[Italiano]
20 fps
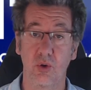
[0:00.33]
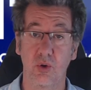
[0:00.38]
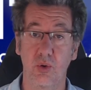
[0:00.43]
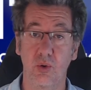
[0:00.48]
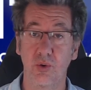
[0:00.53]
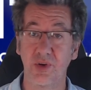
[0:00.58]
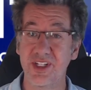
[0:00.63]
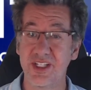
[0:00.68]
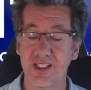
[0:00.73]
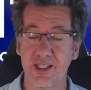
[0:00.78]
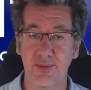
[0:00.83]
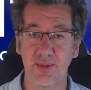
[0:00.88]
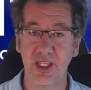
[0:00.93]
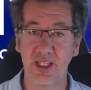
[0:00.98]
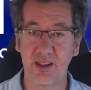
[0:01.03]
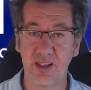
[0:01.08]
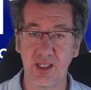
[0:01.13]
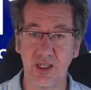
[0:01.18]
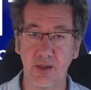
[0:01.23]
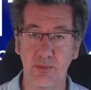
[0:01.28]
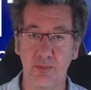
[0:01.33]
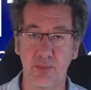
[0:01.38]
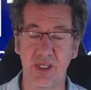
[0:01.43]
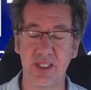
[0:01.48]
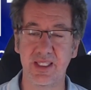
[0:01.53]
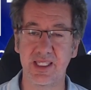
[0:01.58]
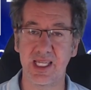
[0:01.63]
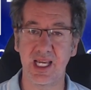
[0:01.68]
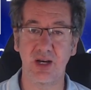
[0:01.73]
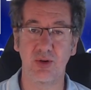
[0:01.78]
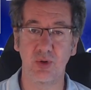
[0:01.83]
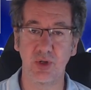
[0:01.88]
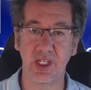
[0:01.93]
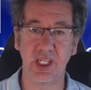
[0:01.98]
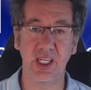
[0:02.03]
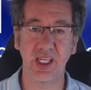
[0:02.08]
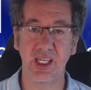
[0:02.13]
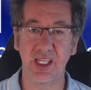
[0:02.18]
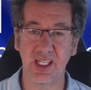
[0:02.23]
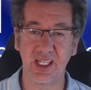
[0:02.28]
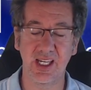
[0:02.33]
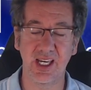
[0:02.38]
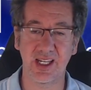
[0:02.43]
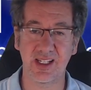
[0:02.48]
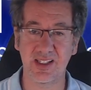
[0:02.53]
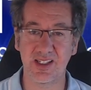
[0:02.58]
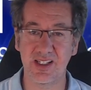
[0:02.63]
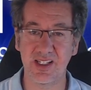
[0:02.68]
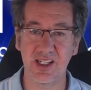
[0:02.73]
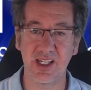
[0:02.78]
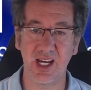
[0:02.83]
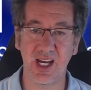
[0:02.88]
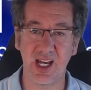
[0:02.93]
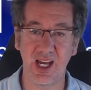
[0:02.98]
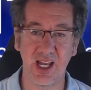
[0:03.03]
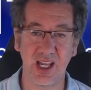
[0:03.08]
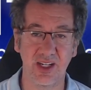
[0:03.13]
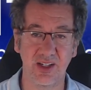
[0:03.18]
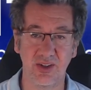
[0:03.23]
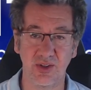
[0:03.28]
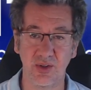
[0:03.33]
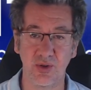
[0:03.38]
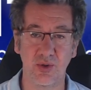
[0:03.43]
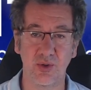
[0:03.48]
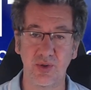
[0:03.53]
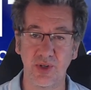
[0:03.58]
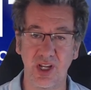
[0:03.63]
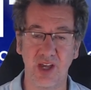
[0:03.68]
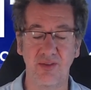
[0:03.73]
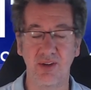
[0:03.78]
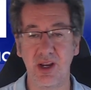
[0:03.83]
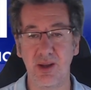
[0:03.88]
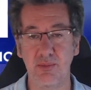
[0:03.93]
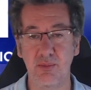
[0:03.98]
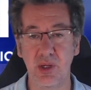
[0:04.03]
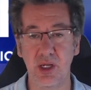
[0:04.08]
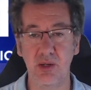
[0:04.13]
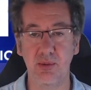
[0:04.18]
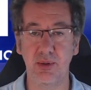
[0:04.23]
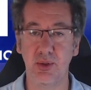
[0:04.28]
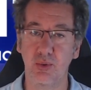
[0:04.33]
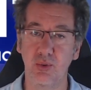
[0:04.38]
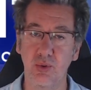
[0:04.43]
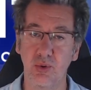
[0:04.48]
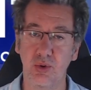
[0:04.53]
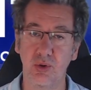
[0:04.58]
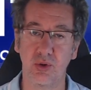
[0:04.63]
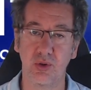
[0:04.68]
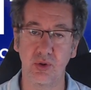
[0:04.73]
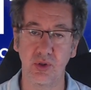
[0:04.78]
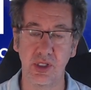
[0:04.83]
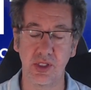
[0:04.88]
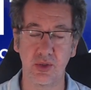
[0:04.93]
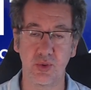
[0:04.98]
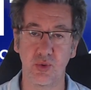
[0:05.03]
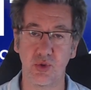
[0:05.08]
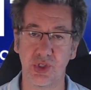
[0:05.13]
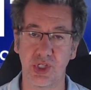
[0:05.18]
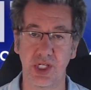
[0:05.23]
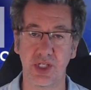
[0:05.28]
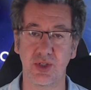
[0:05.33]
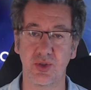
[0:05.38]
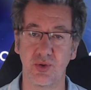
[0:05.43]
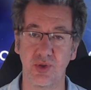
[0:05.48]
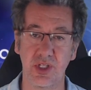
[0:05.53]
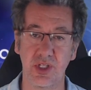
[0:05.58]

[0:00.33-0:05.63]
Onestamente pensavo che Garcia non avrebbe ripetuto il successo di